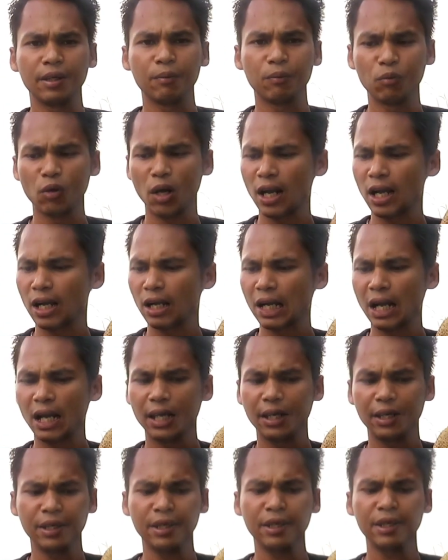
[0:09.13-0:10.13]
Buah nangka
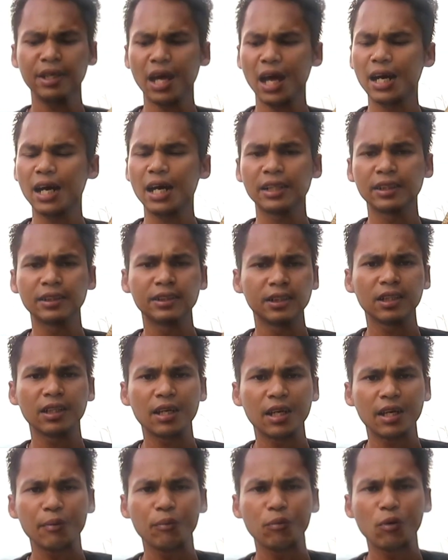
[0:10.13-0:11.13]
ini agak kecil
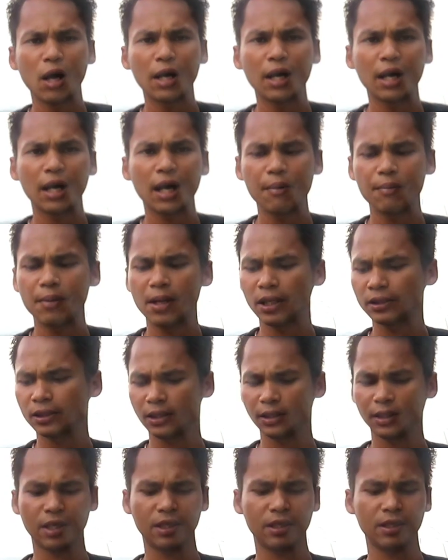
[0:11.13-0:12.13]
dari buah nangka
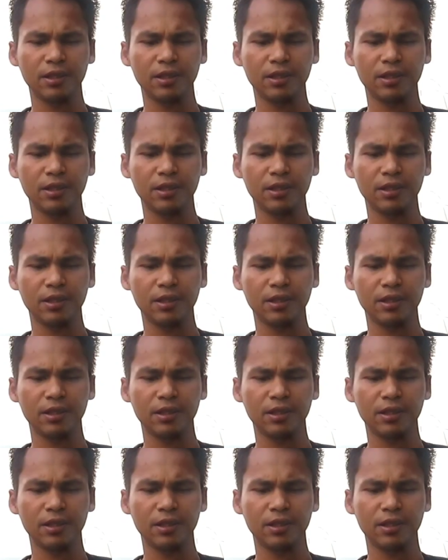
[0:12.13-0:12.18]
biasanya.